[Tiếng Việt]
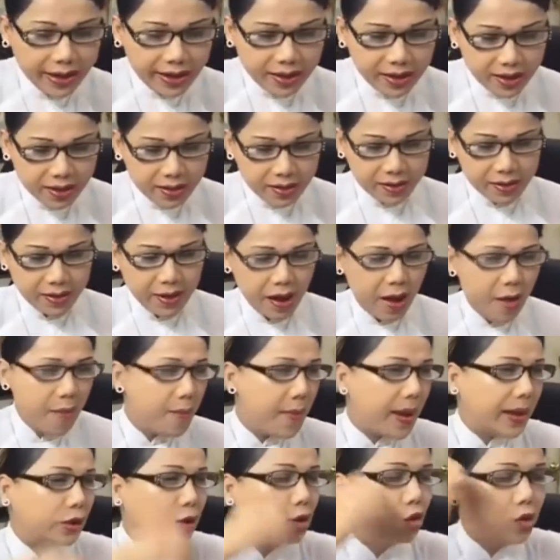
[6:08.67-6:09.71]
dậy để
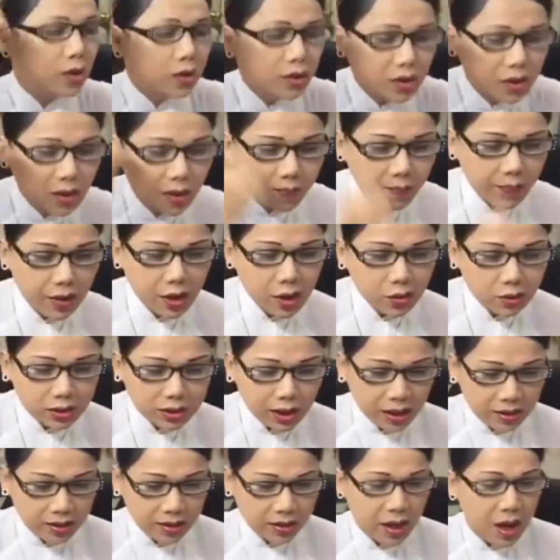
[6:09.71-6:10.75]
mà xuống đường biểu
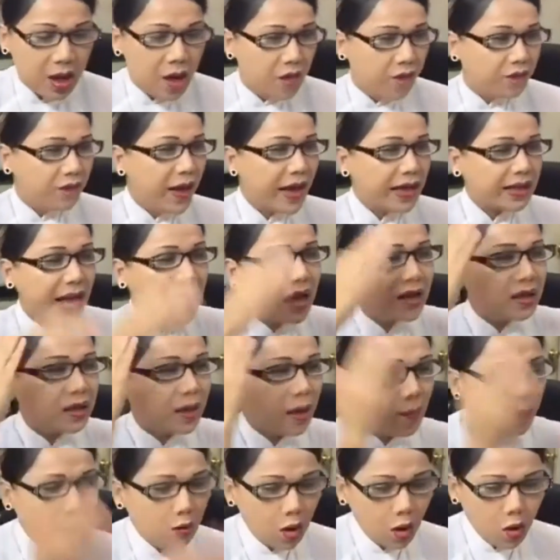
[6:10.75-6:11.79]
tình về thằng
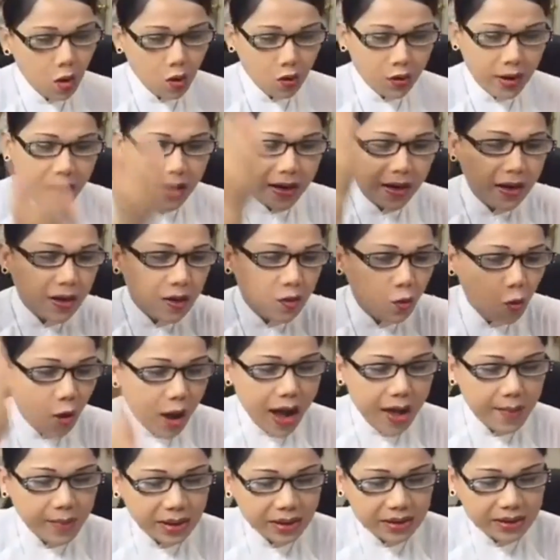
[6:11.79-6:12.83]
tổng lũ đã đi
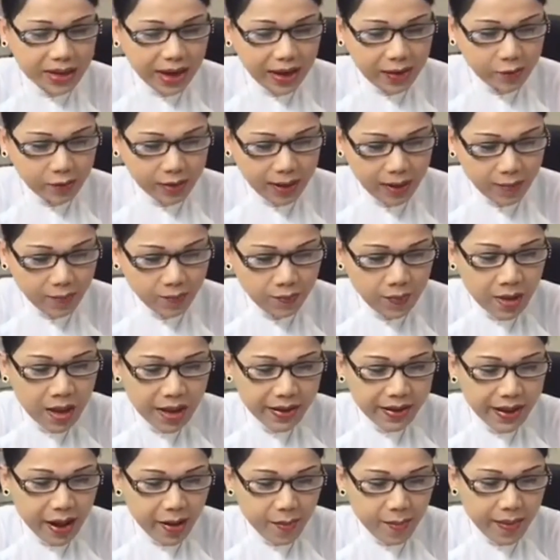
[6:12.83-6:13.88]
qua bên tàu cộng
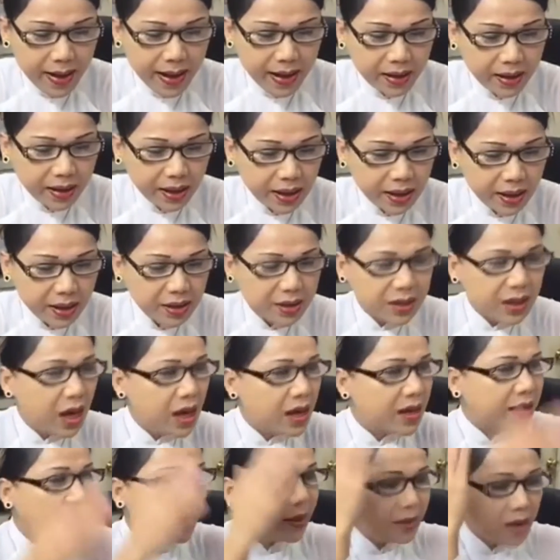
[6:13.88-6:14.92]
để mà ký
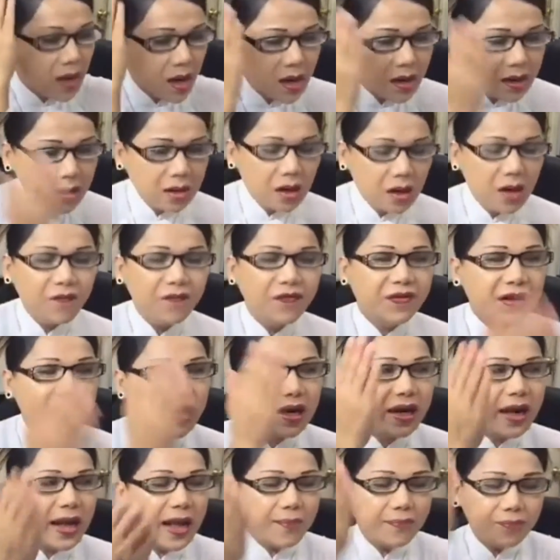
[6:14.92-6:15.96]
dân cái đất nước
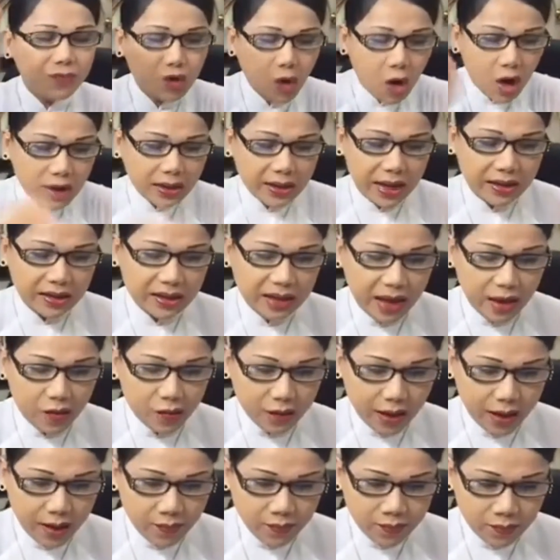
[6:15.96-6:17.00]
việt nam cho thằng
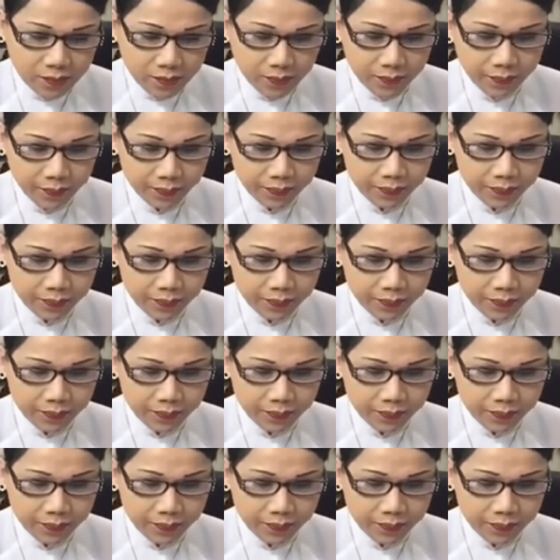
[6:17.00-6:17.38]
tàu cộng